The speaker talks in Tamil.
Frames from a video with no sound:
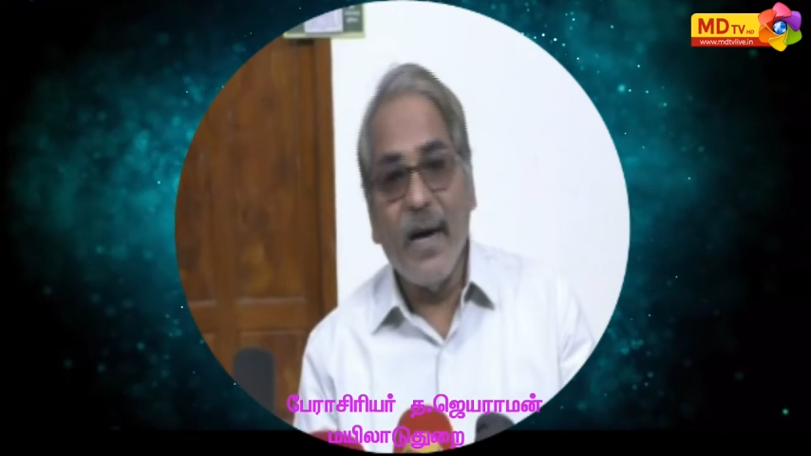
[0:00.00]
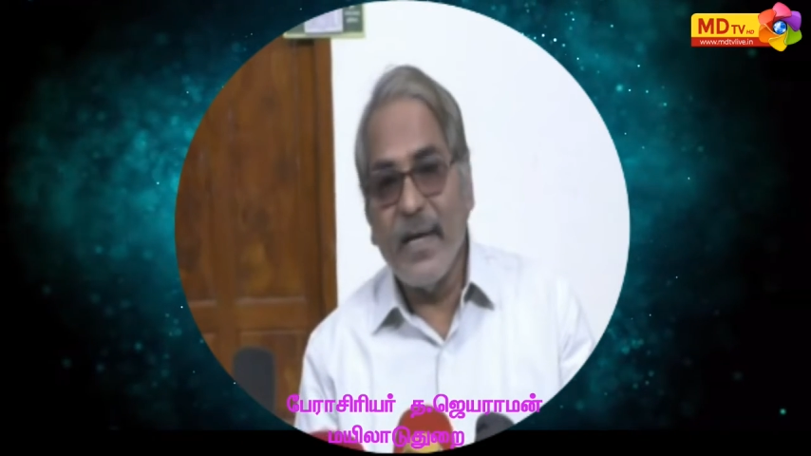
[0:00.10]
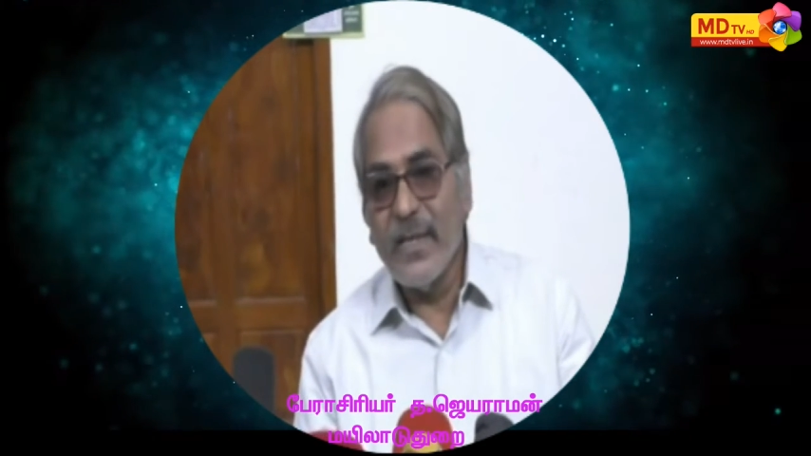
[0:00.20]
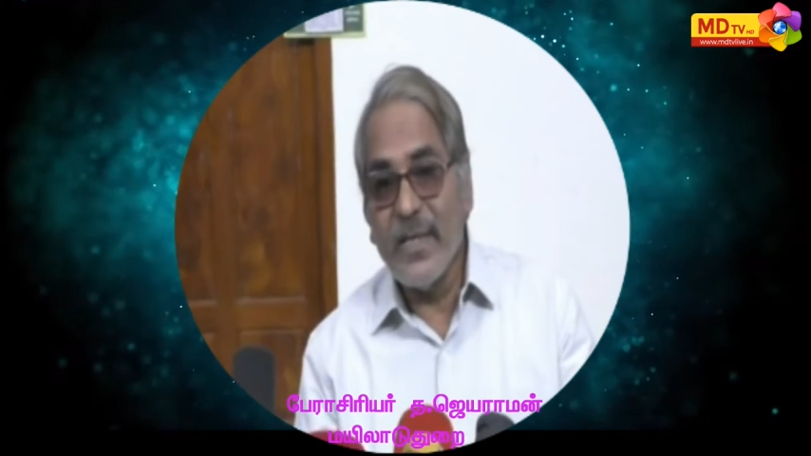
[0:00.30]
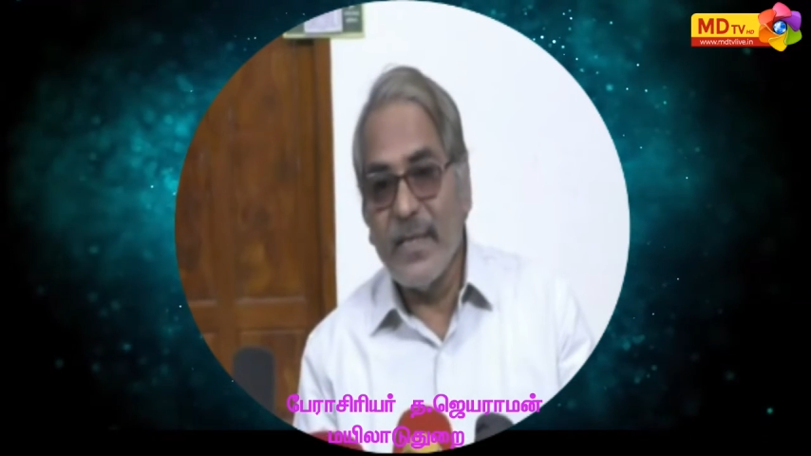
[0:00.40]

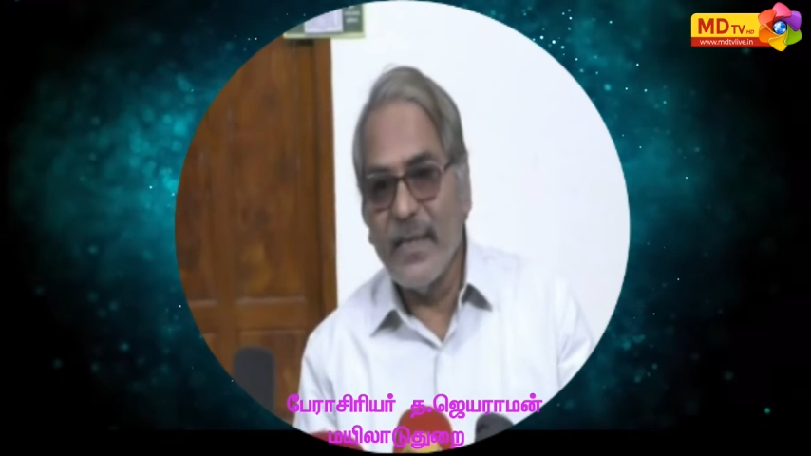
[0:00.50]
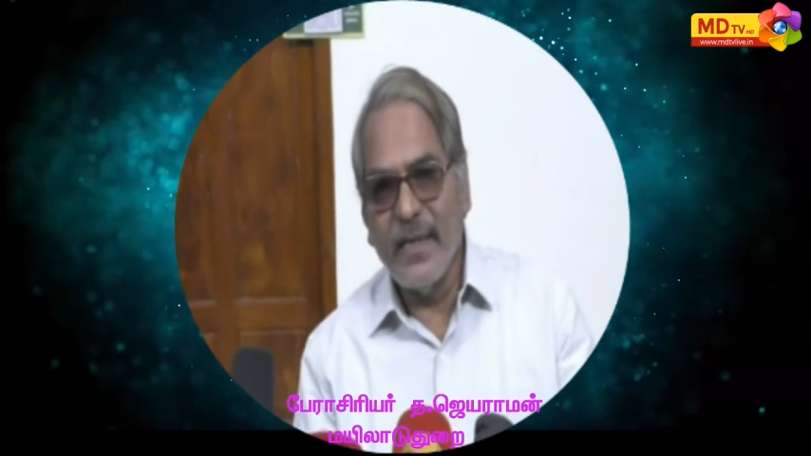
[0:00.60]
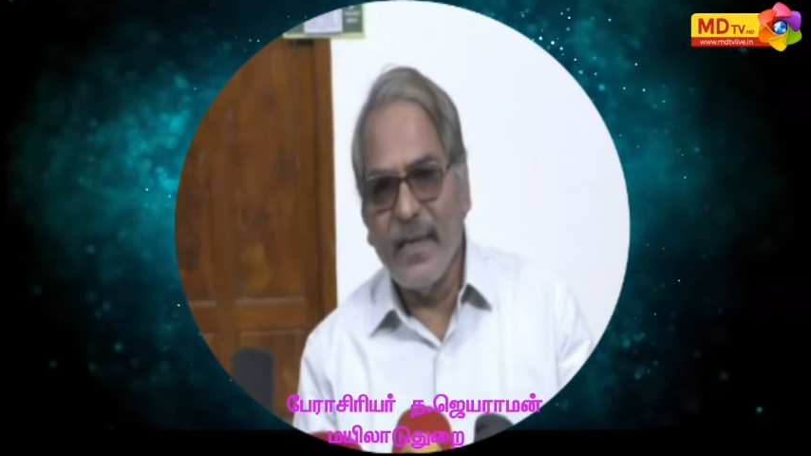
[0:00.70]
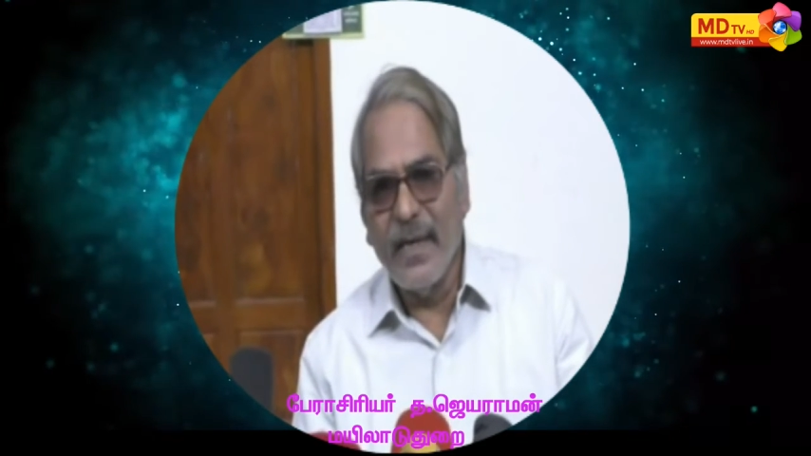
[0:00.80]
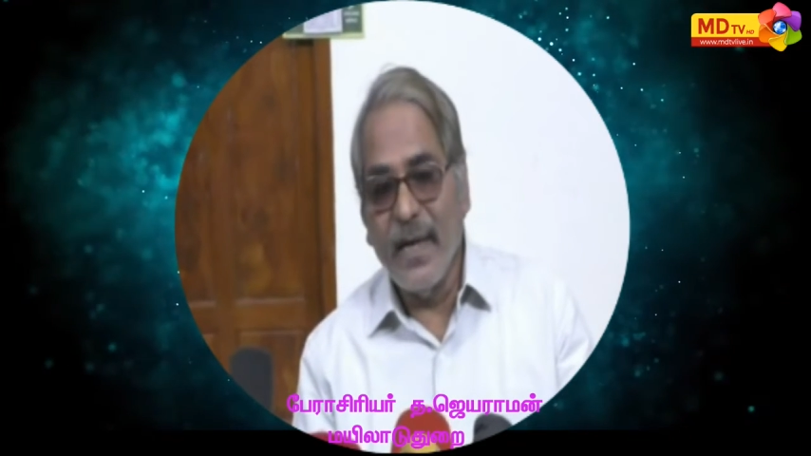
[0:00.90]
ஆகஸ்ட்டு
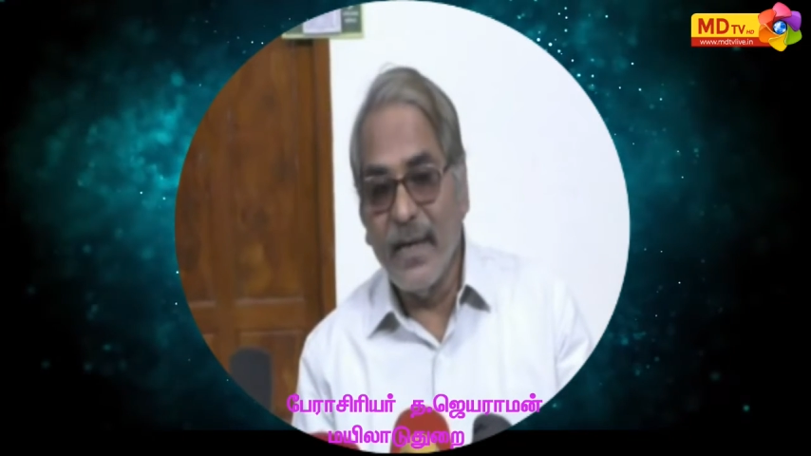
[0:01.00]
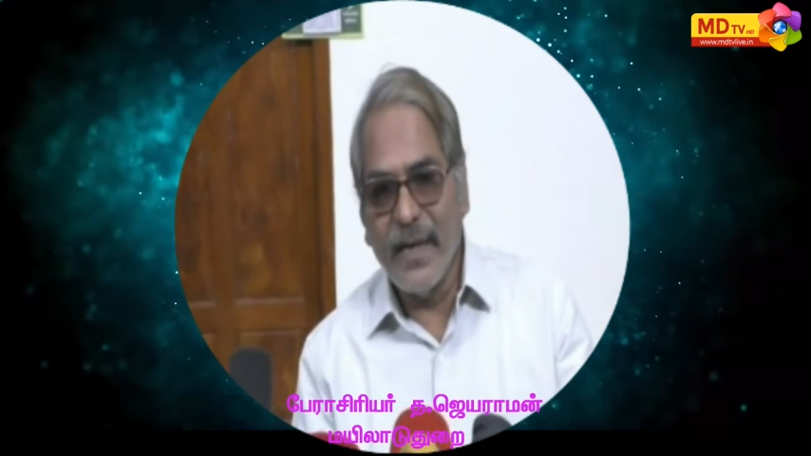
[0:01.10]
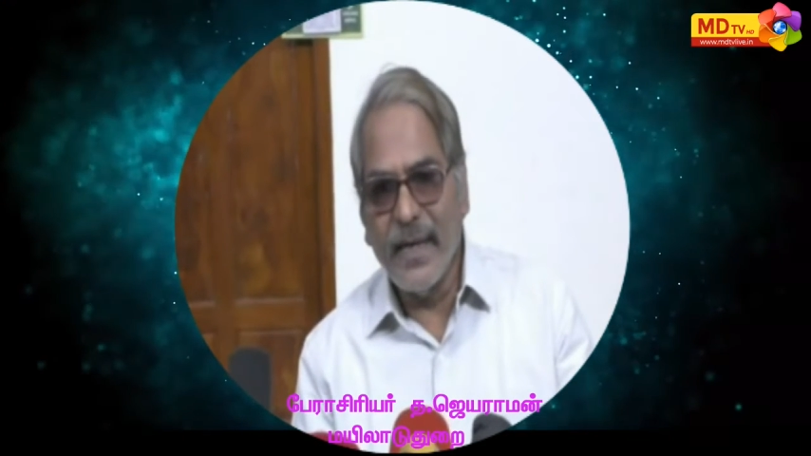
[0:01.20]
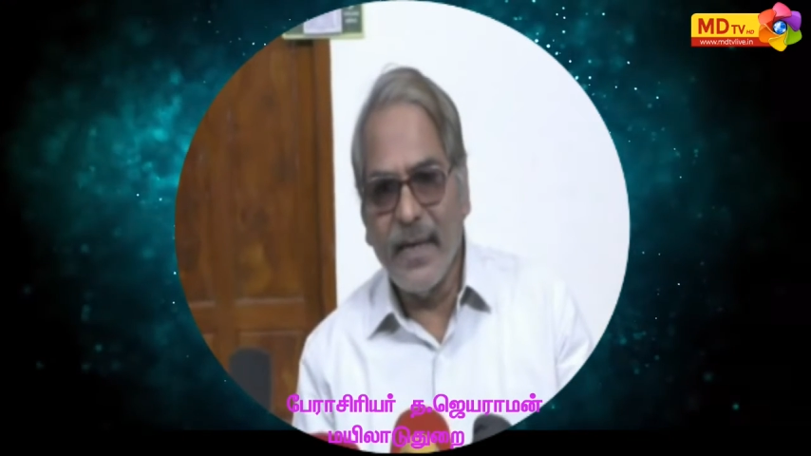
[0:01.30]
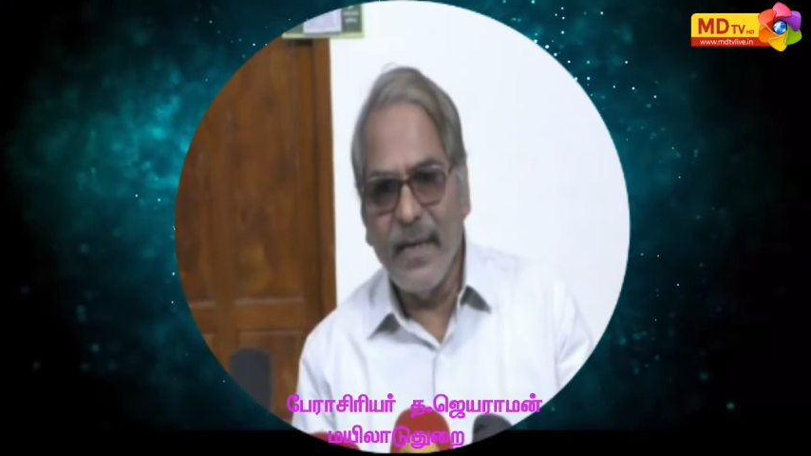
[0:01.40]

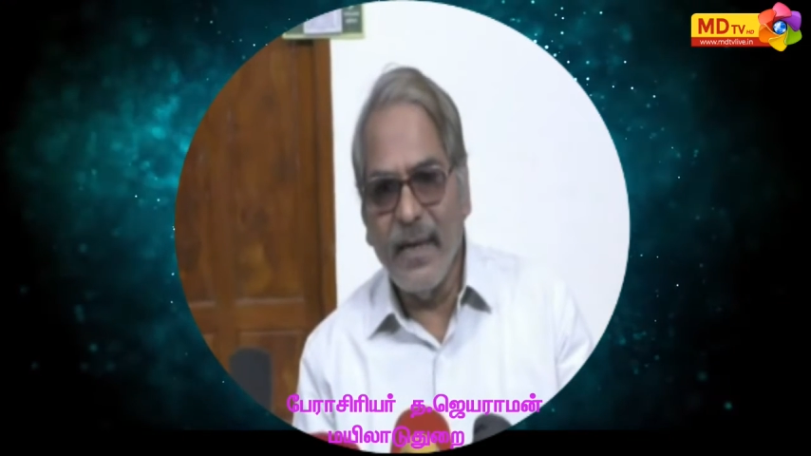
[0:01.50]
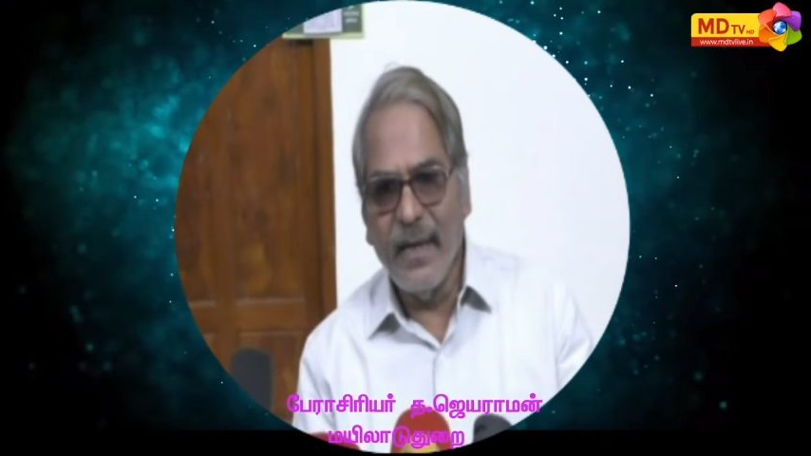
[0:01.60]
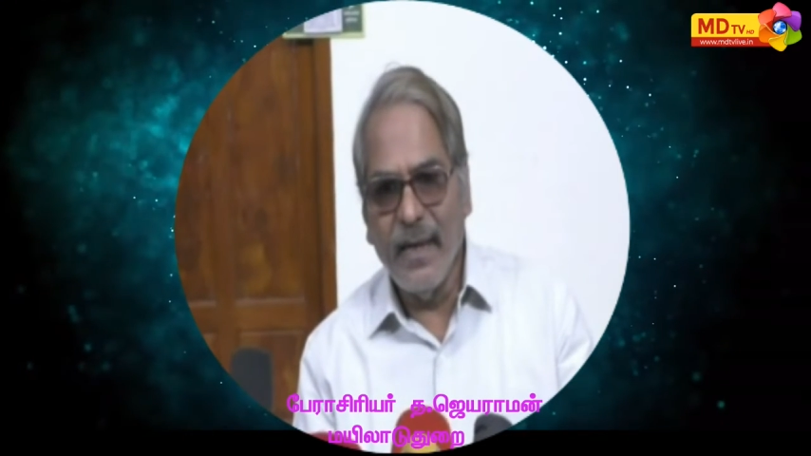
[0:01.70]
அன்றைக்கு